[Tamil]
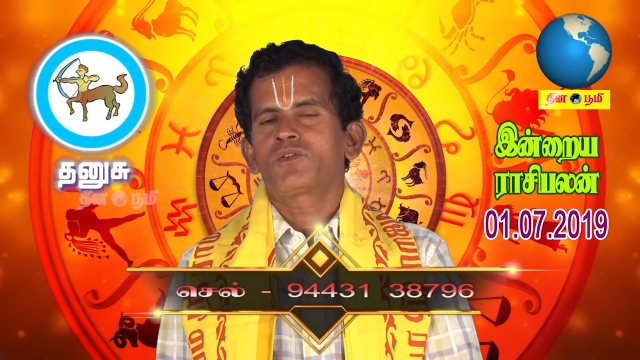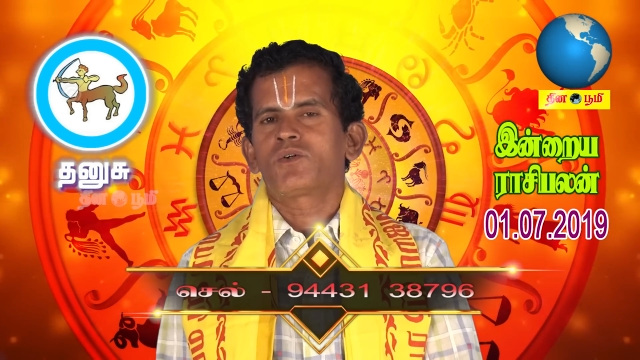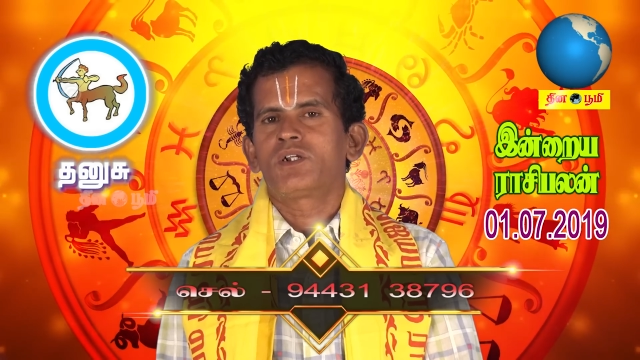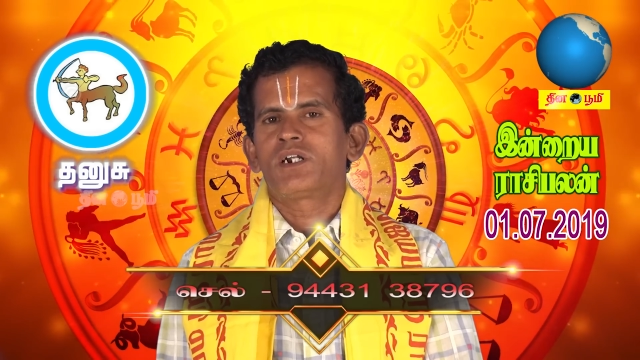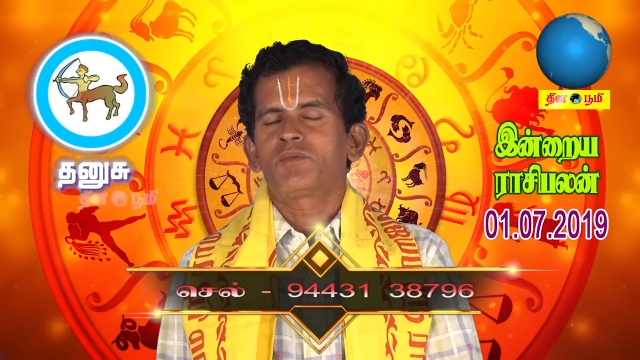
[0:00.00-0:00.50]

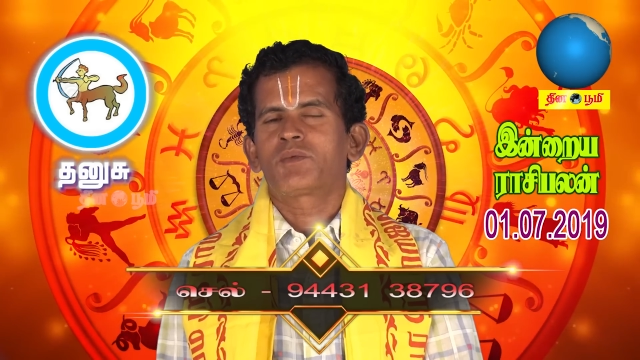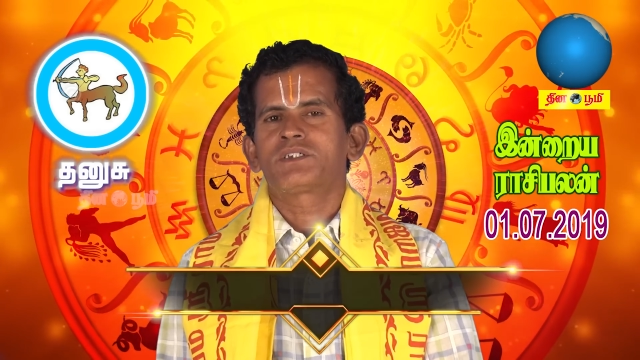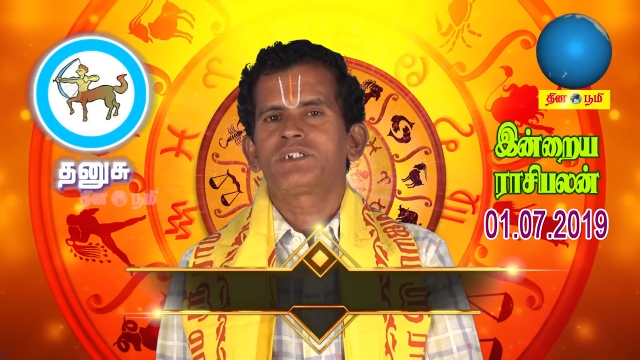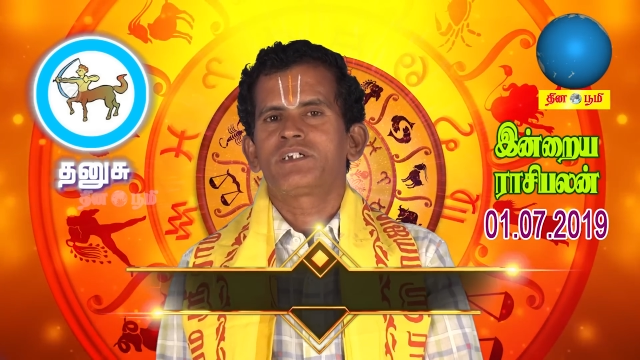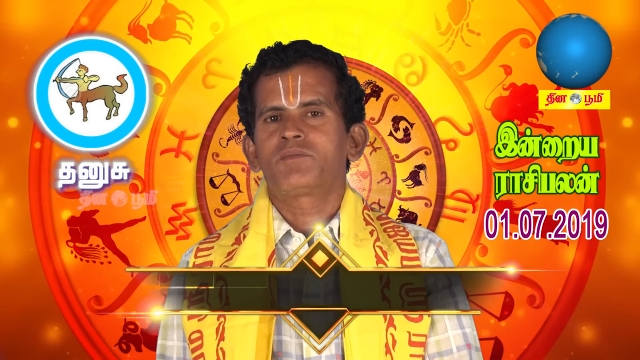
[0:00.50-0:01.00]
தொழிலாளர்
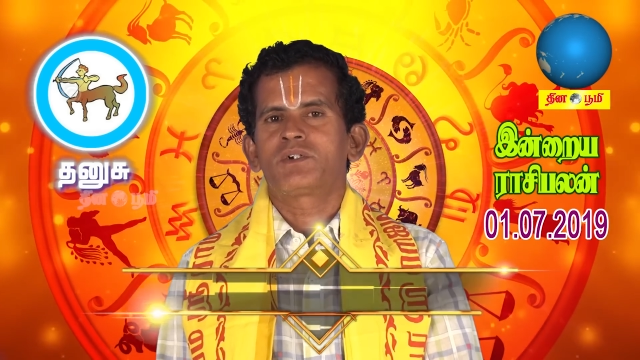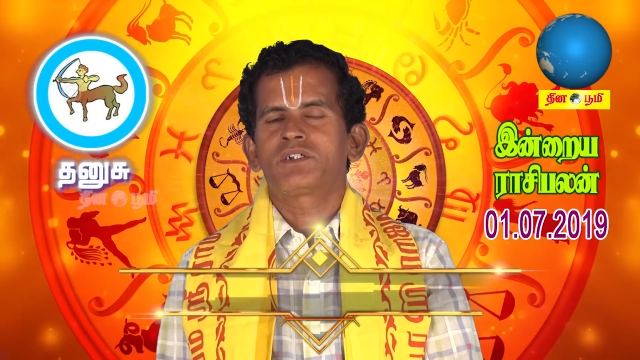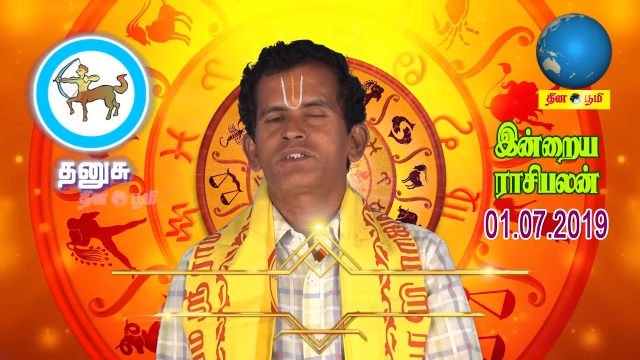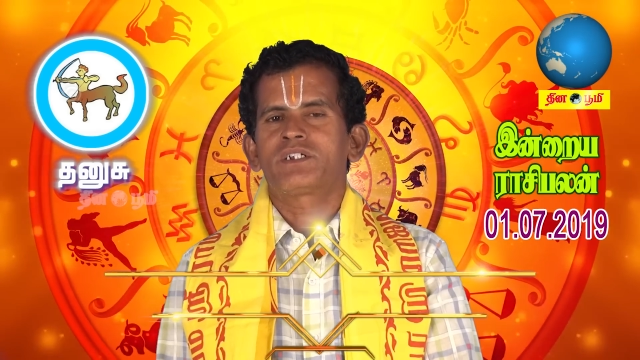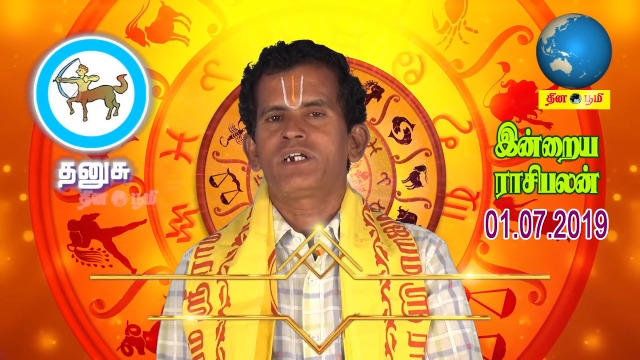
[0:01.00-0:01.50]
பிரச்சனை
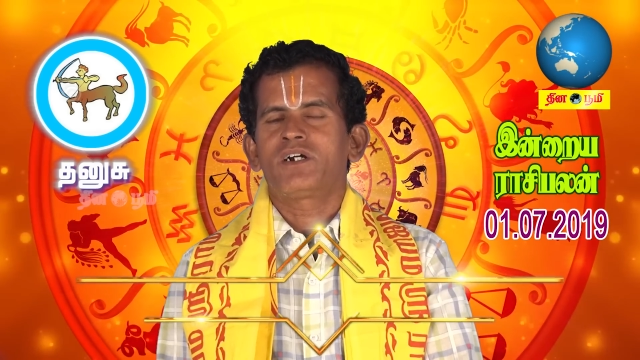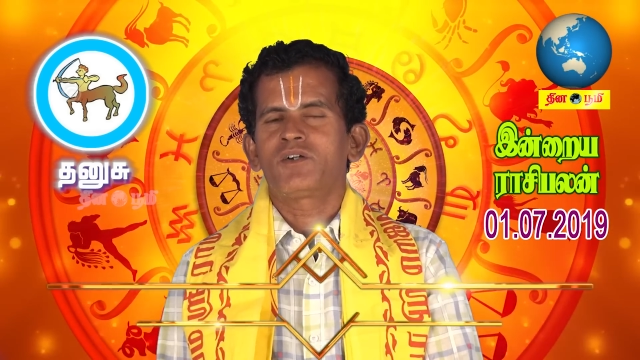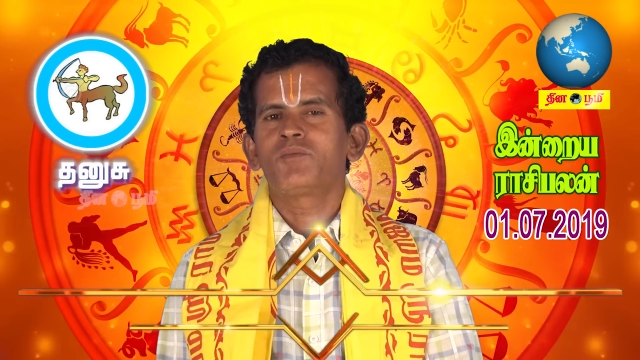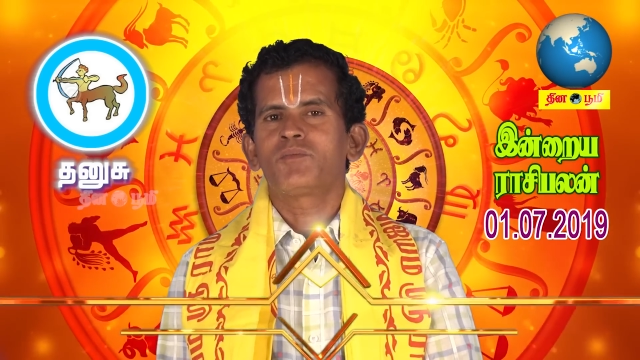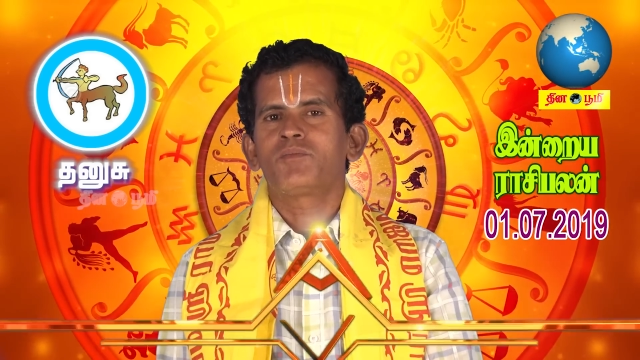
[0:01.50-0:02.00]
ஏற்பட்டு
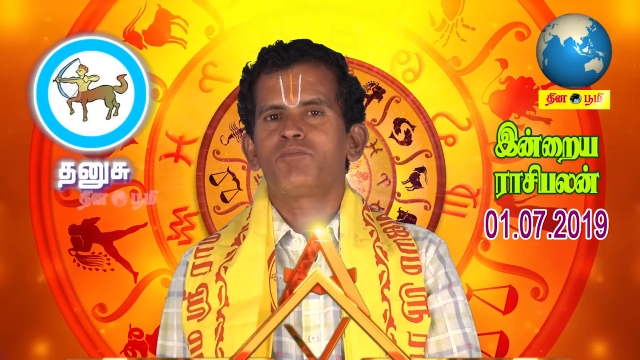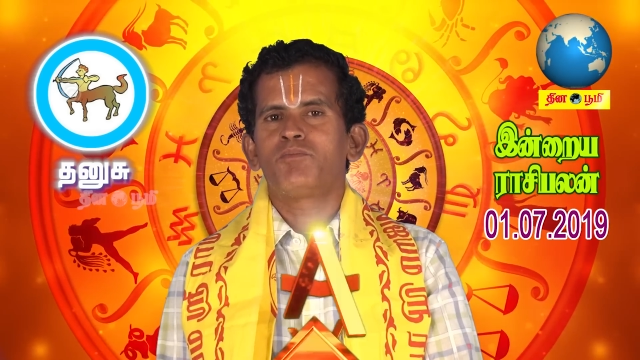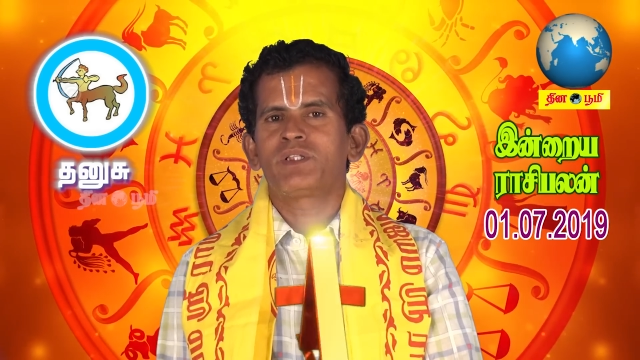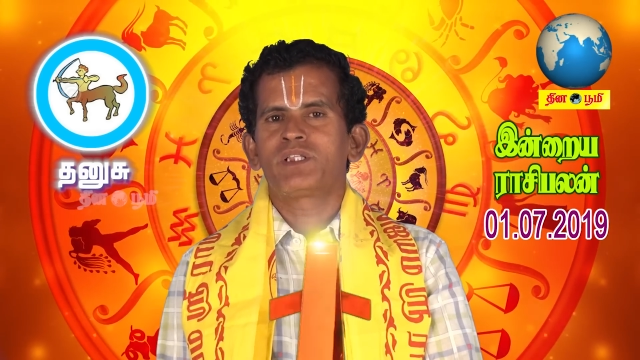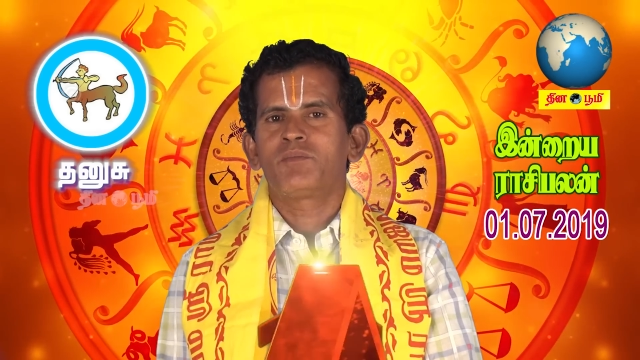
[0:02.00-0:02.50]
சரியாகும்
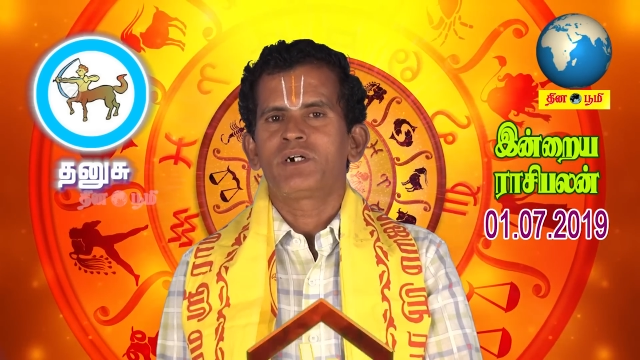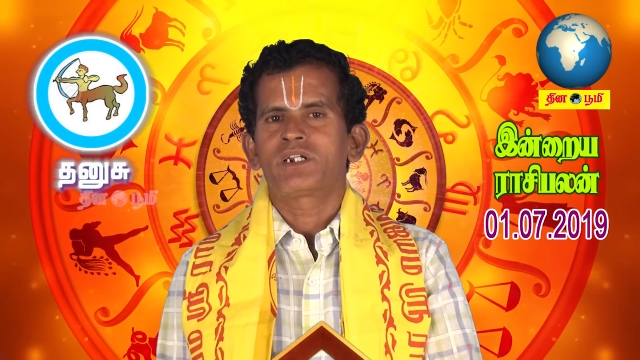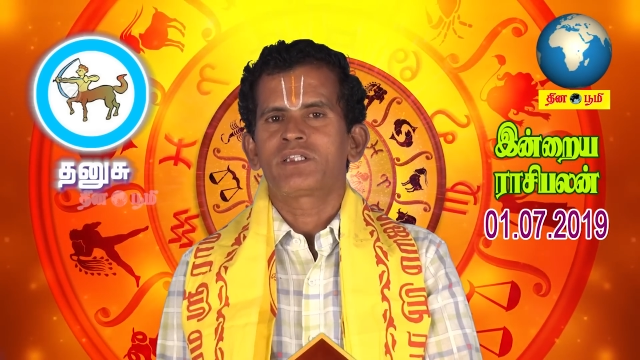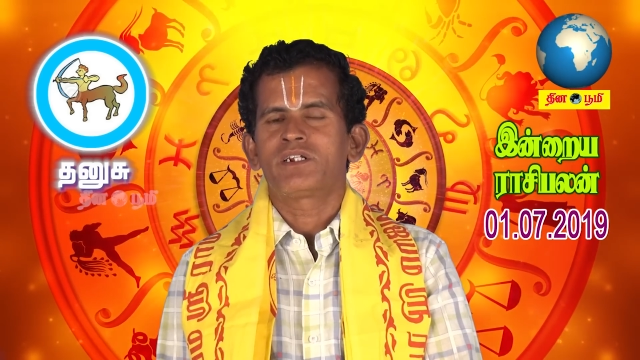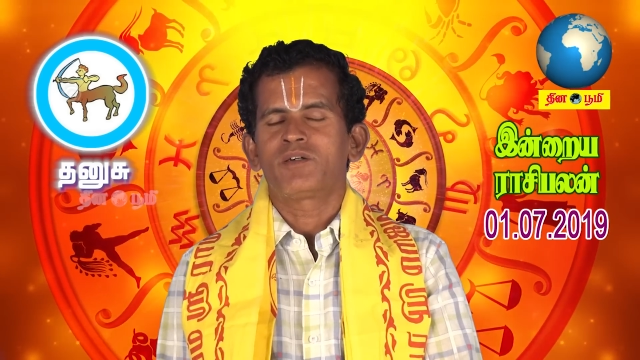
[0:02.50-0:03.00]
மிதமான
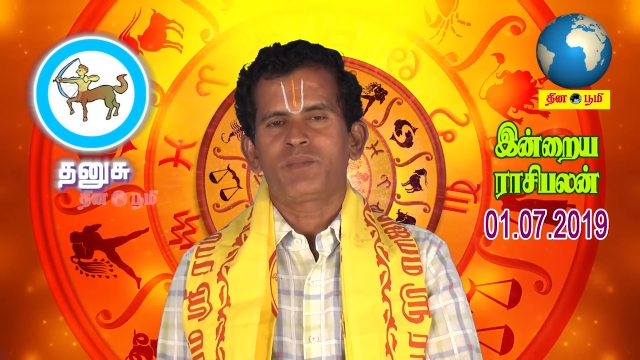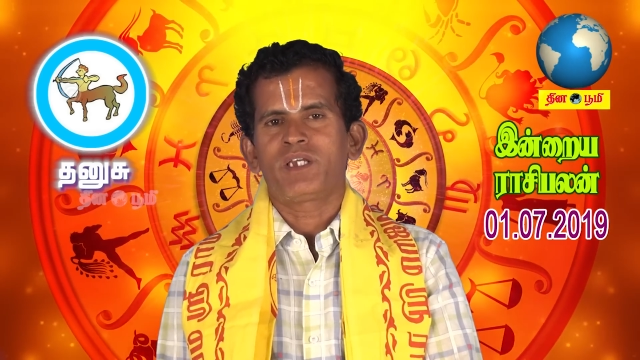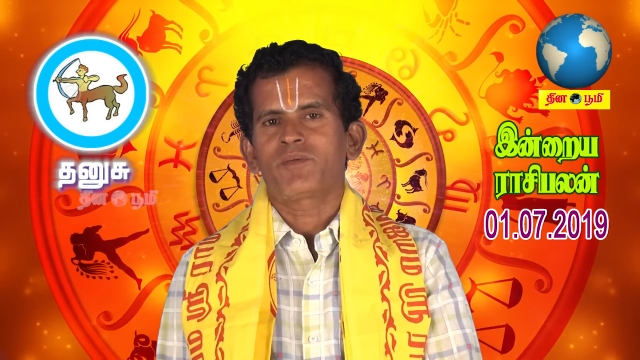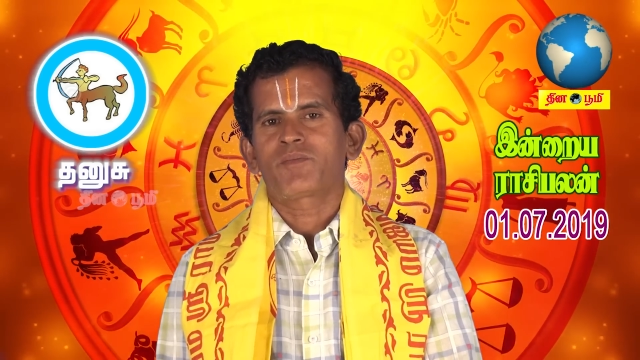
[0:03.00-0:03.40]
தினமே